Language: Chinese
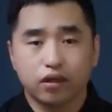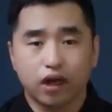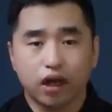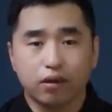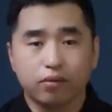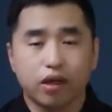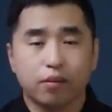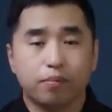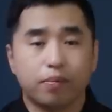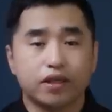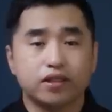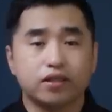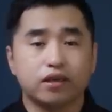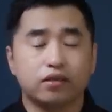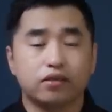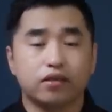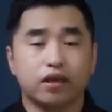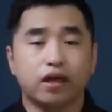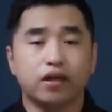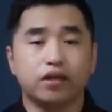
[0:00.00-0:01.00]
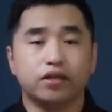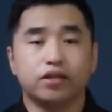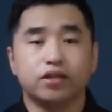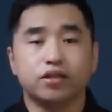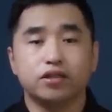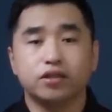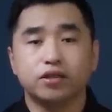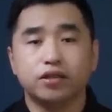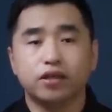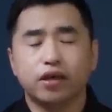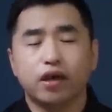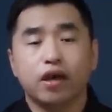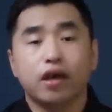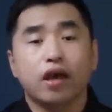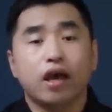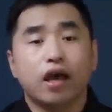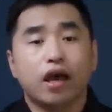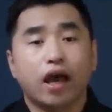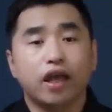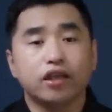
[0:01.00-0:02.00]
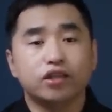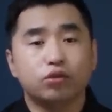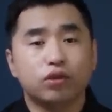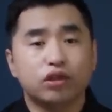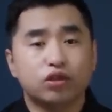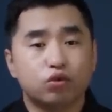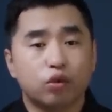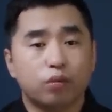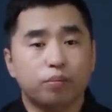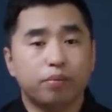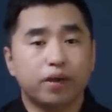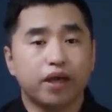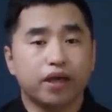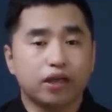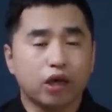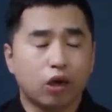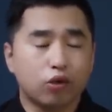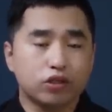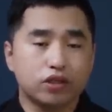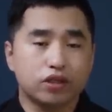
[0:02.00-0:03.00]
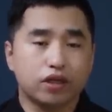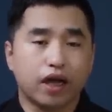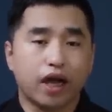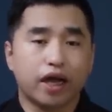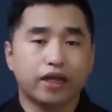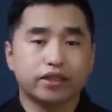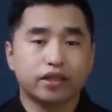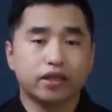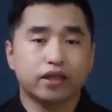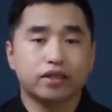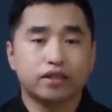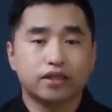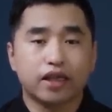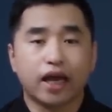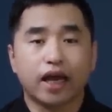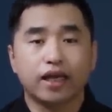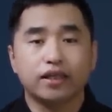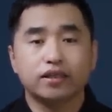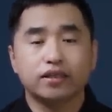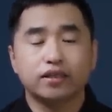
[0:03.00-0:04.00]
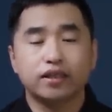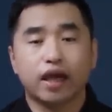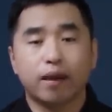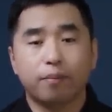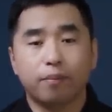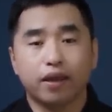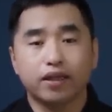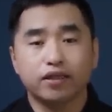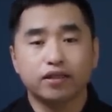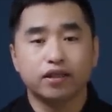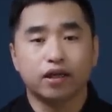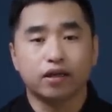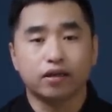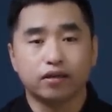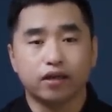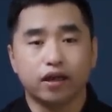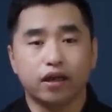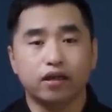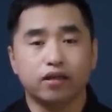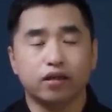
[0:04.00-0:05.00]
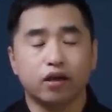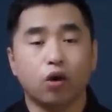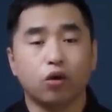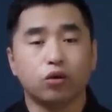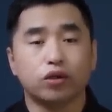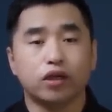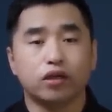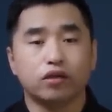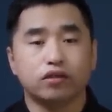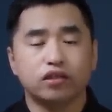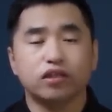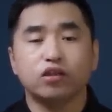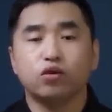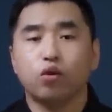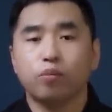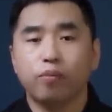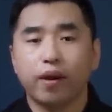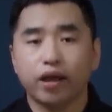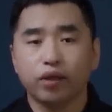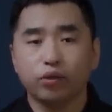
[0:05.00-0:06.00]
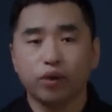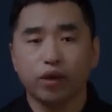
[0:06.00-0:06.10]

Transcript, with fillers: 格莱美颁奖典礼日期。埃希顿准备邀请阿什利参加颁奖典礼后的庆功派